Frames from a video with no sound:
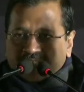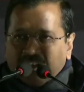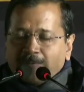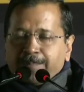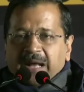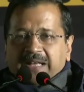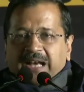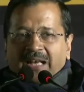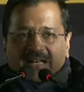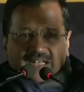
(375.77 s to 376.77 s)
साफ पानी
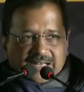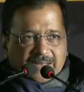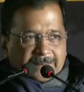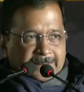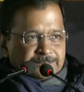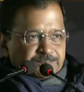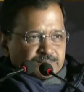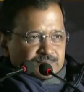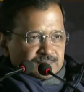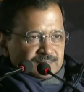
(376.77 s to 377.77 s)
आया करेगा
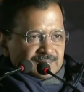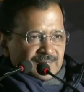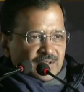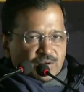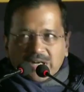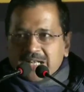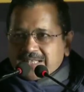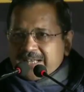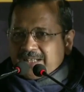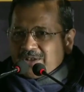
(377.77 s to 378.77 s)
होना चाहिए नहीं